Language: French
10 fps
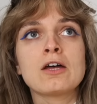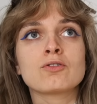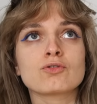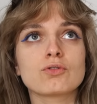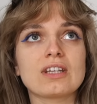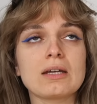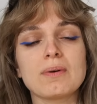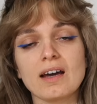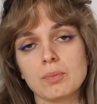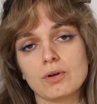Donc je trouve ça
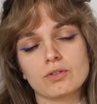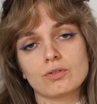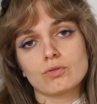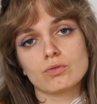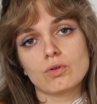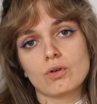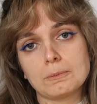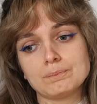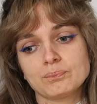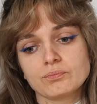hyper important de... Euh,
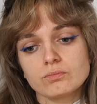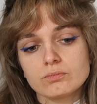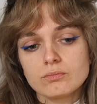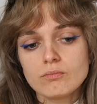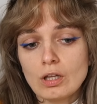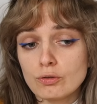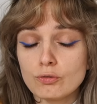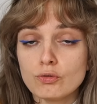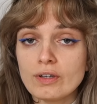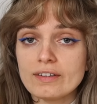de
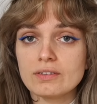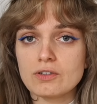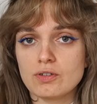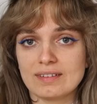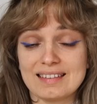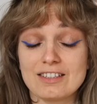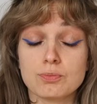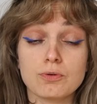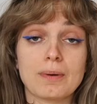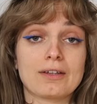tenir un
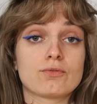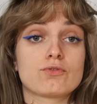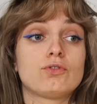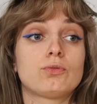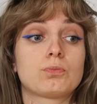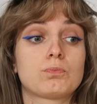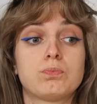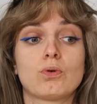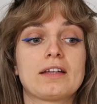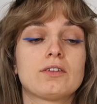sketchbook pardon, juste
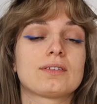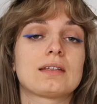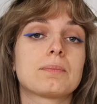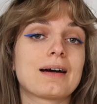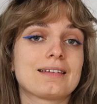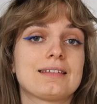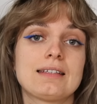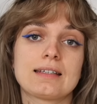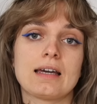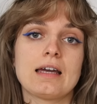pour être dans cette
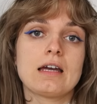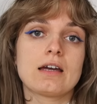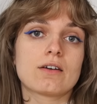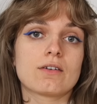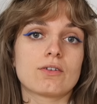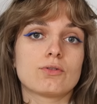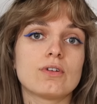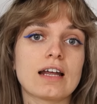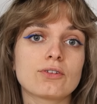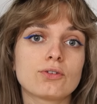pratique euh, de
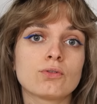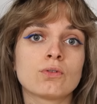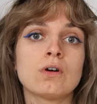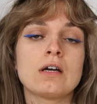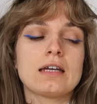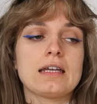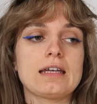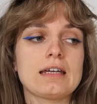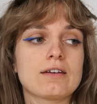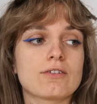l'action
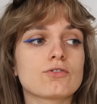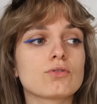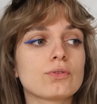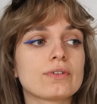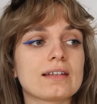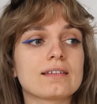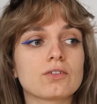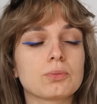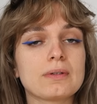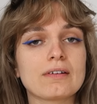et je trouve que ça
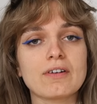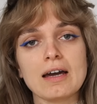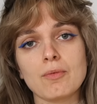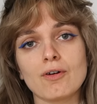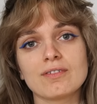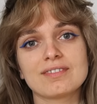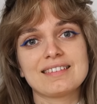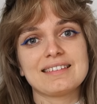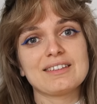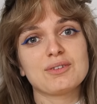t'inspire vraiment.
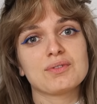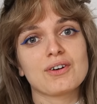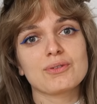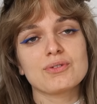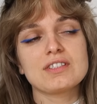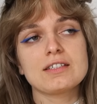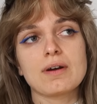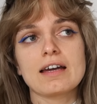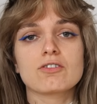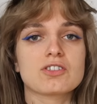Tu sais souvent on te dit
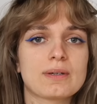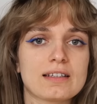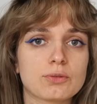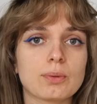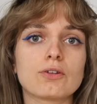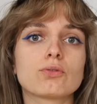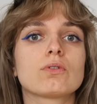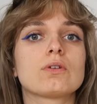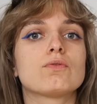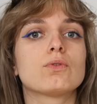ouais quand j'ai pas d'inspiration
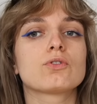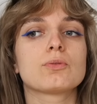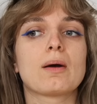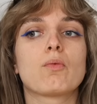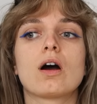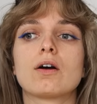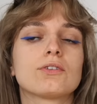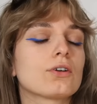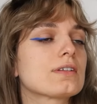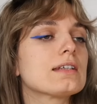il faut je sais pas moi
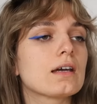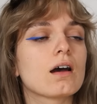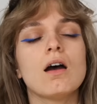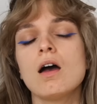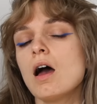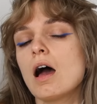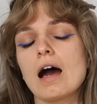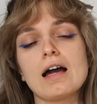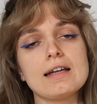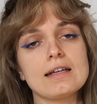sortir,
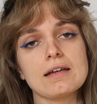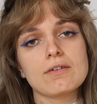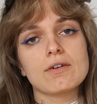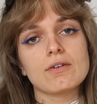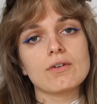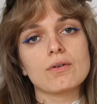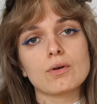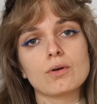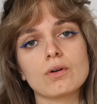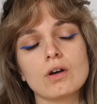aller
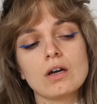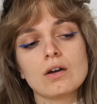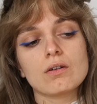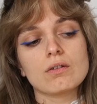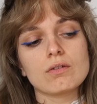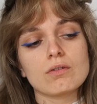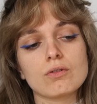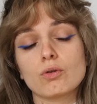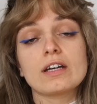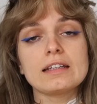euh, euh,
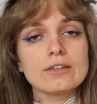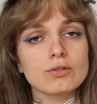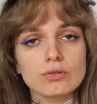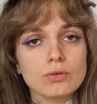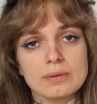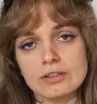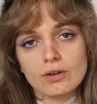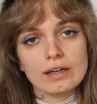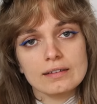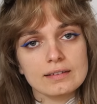regarder des trucs sur
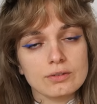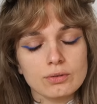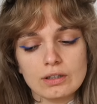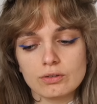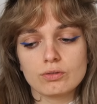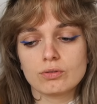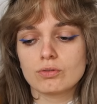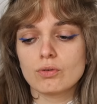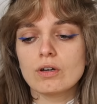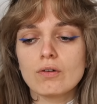Pinterest, aller sur les réseaux
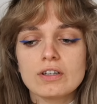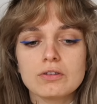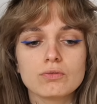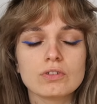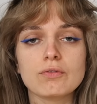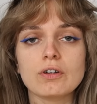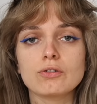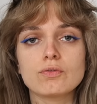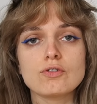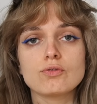sociaux. Et en fait, non, des fois, il
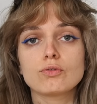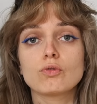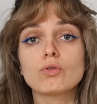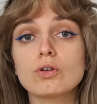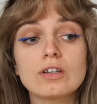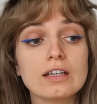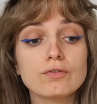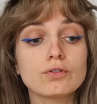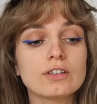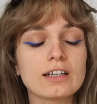suffit juste de
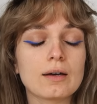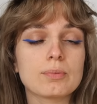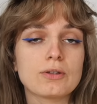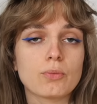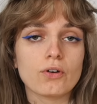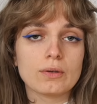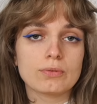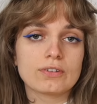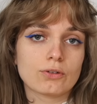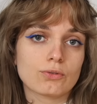griffonner rapidement et
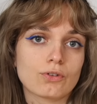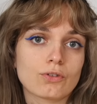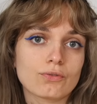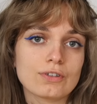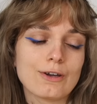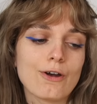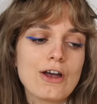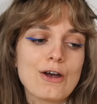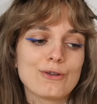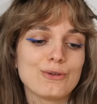puis ça te donne envie
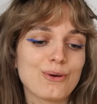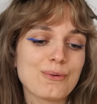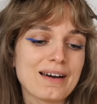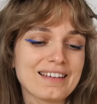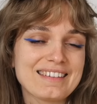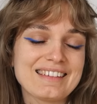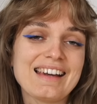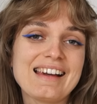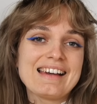euh, de repartir.